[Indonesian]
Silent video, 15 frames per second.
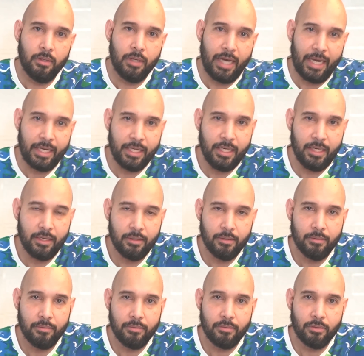Egi.
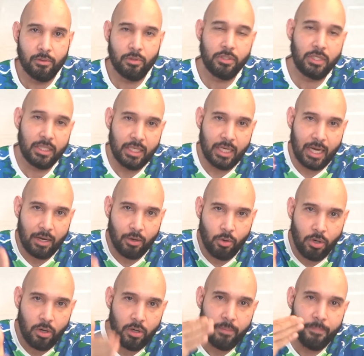Terus ketika
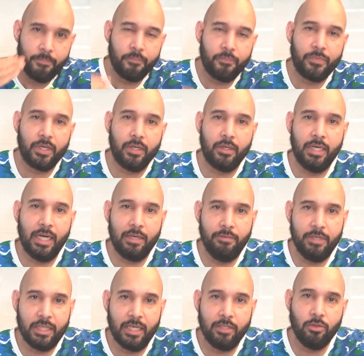gol dari
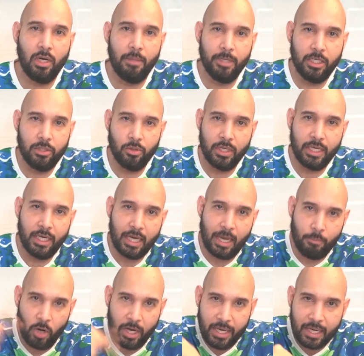Witan juga begitu, Ricky
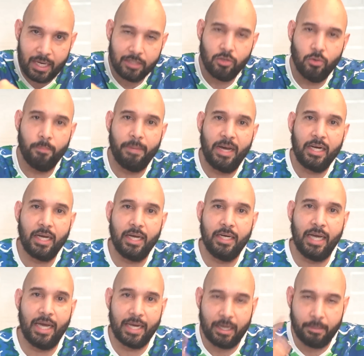Kamboya kasih umpan kan
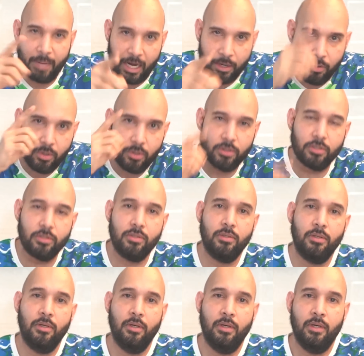direct bagus.
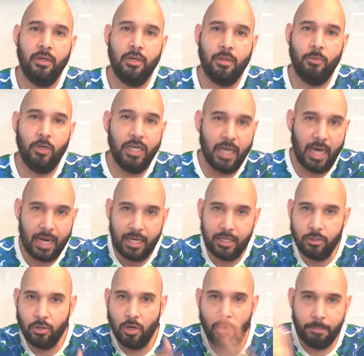Kemudian
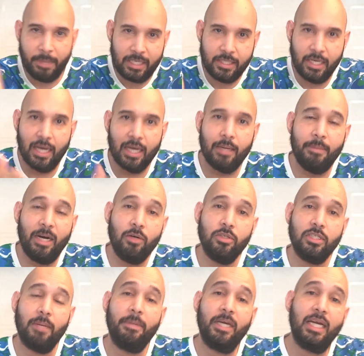Arhan juga umpan silangnya bagus,
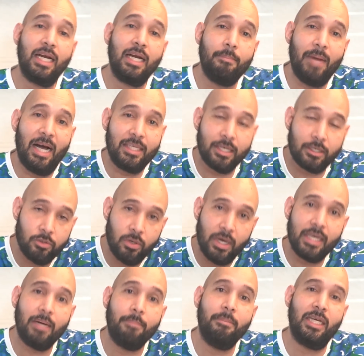tapi kan ada banyak
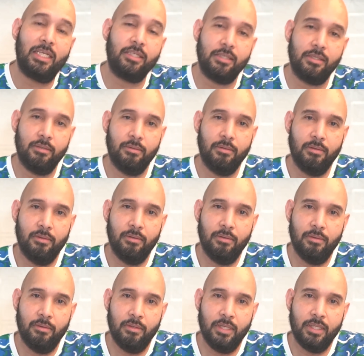juga yang miss,
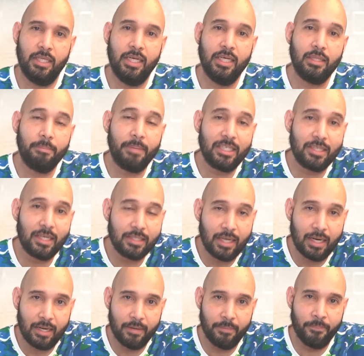yang tidak tepat
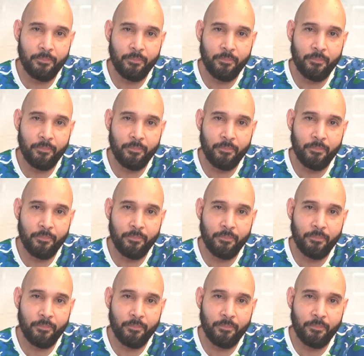sasaran.